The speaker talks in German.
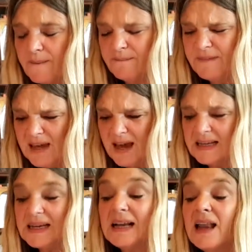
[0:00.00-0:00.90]
Wie
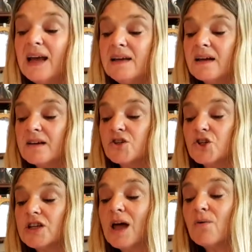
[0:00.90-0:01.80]
ein kleiner
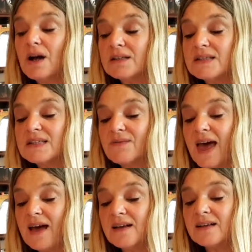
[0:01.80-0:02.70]
schlauer
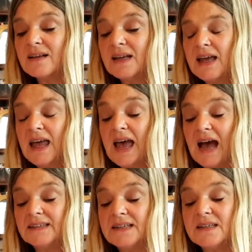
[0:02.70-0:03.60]
Zwerg
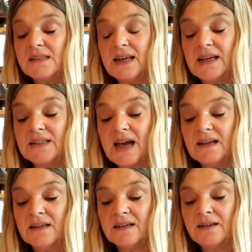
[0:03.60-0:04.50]
hatte sich der
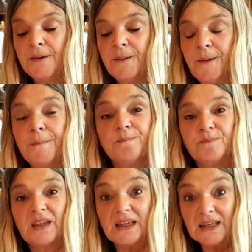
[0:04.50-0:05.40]
Gedanke,
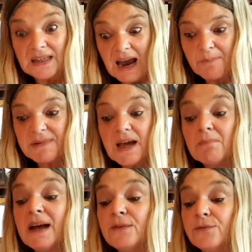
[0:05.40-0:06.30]
ich habe ja
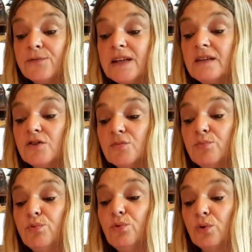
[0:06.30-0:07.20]
mein
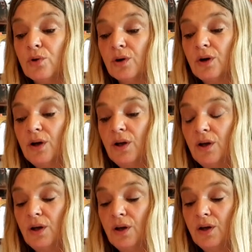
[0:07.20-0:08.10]
Findbuch
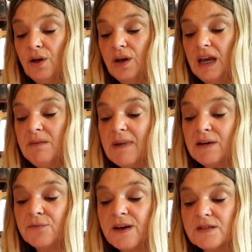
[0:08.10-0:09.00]
in
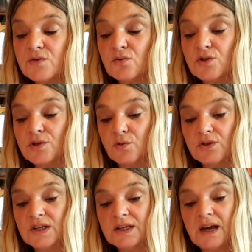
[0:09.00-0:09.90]
meine
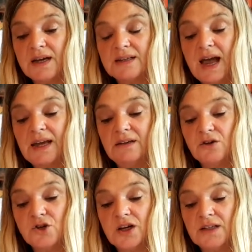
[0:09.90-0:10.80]
Fassungslosigkeit
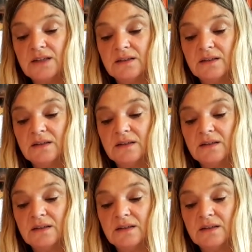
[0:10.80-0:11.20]
eingeschlichen.